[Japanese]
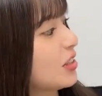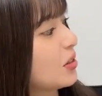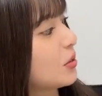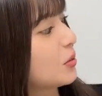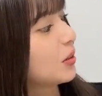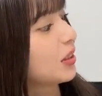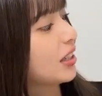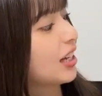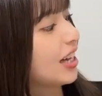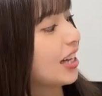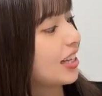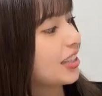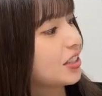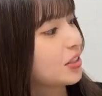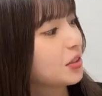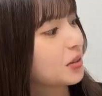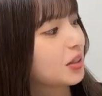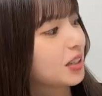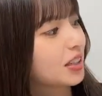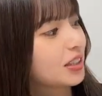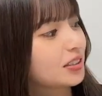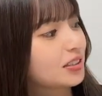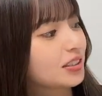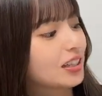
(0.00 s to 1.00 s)
こんな
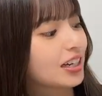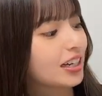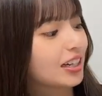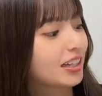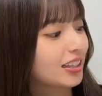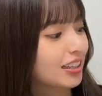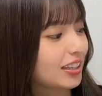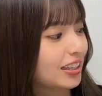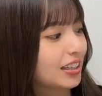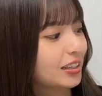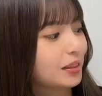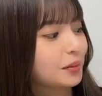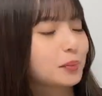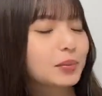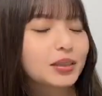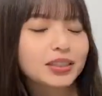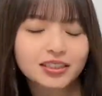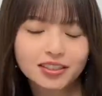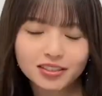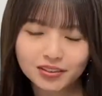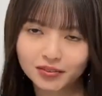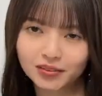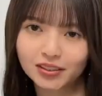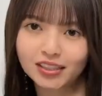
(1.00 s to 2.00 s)
ハッシュタグがありま
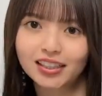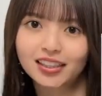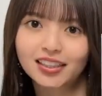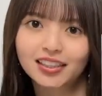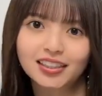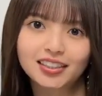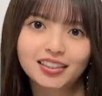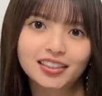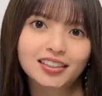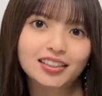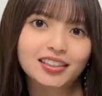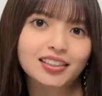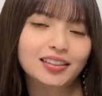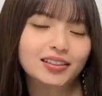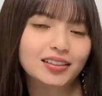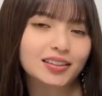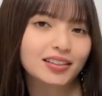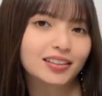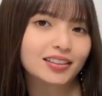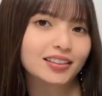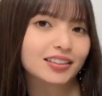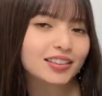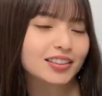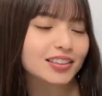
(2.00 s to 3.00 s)
すので
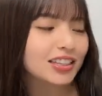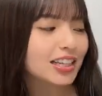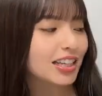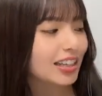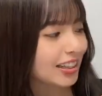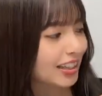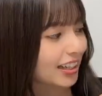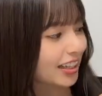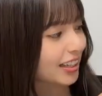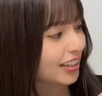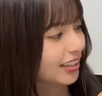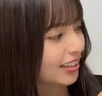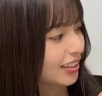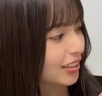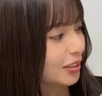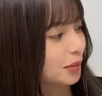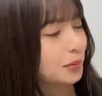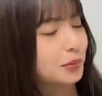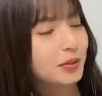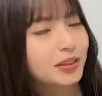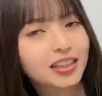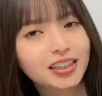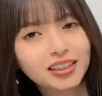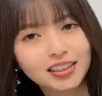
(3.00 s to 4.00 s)
つけてつ
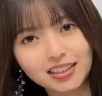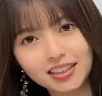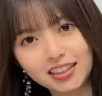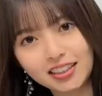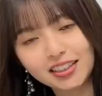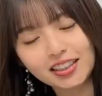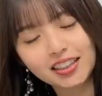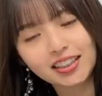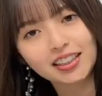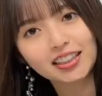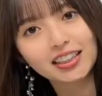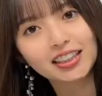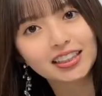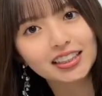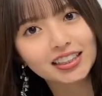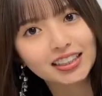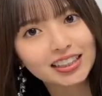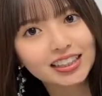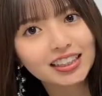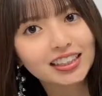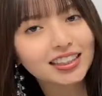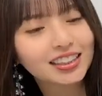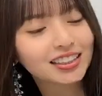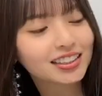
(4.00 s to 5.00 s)
ぶやいていただいた
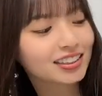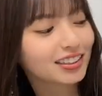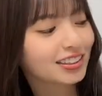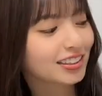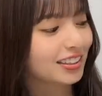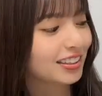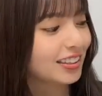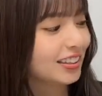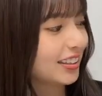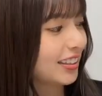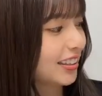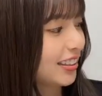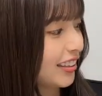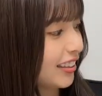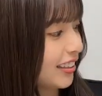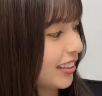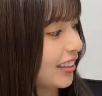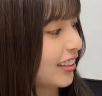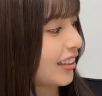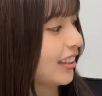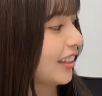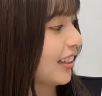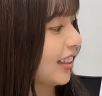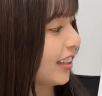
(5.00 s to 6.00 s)
り、
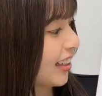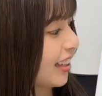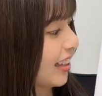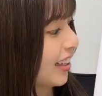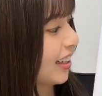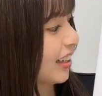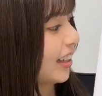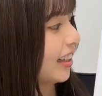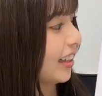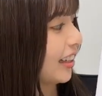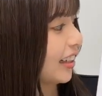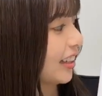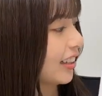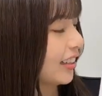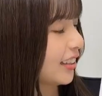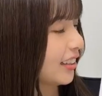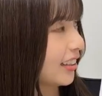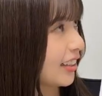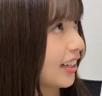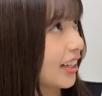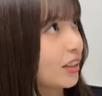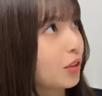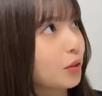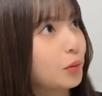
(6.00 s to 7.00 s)

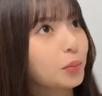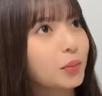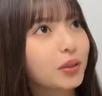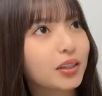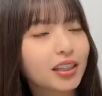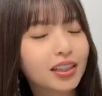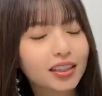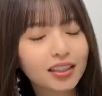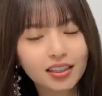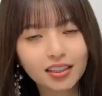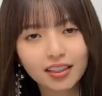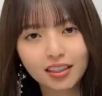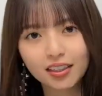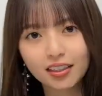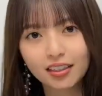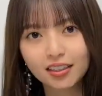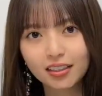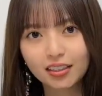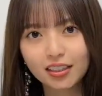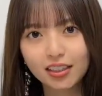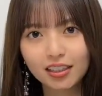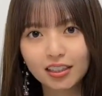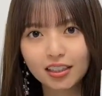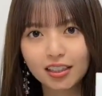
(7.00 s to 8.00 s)
えー、あと見ていた
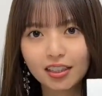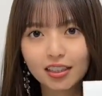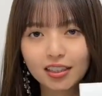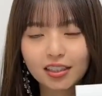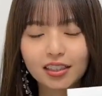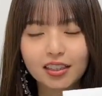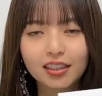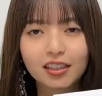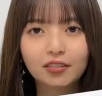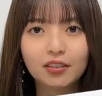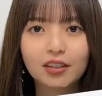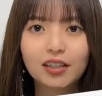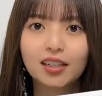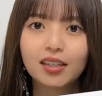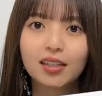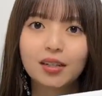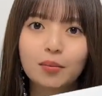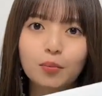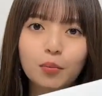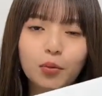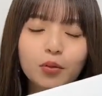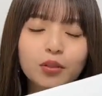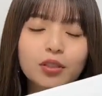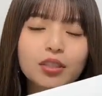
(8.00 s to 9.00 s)
だいた方には
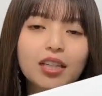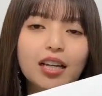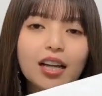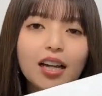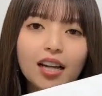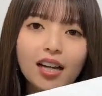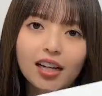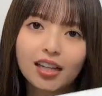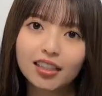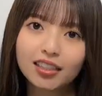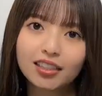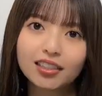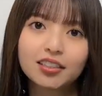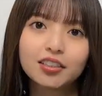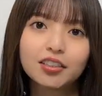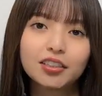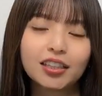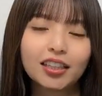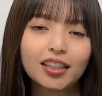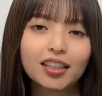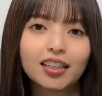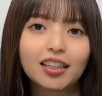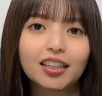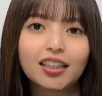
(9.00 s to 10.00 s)
ポスターがつい
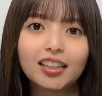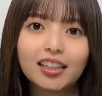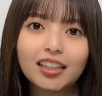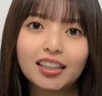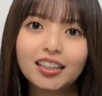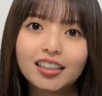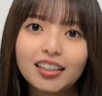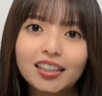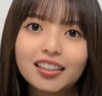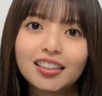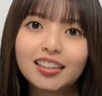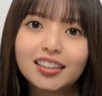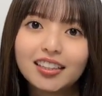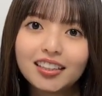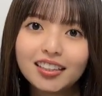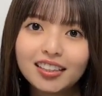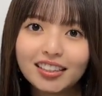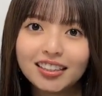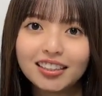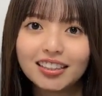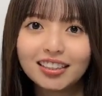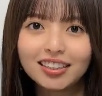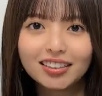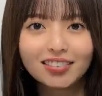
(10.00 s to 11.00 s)
てきたり
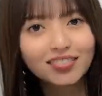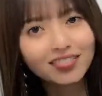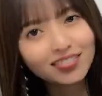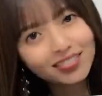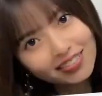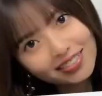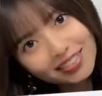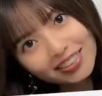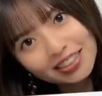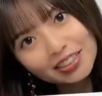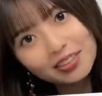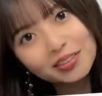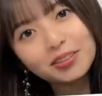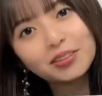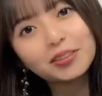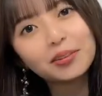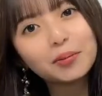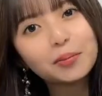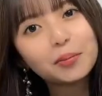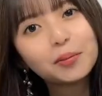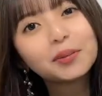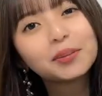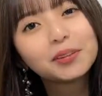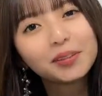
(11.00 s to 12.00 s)
する
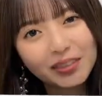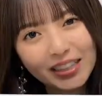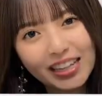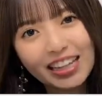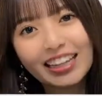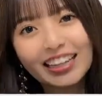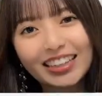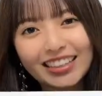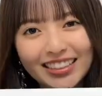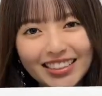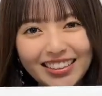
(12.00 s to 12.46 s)
と思うので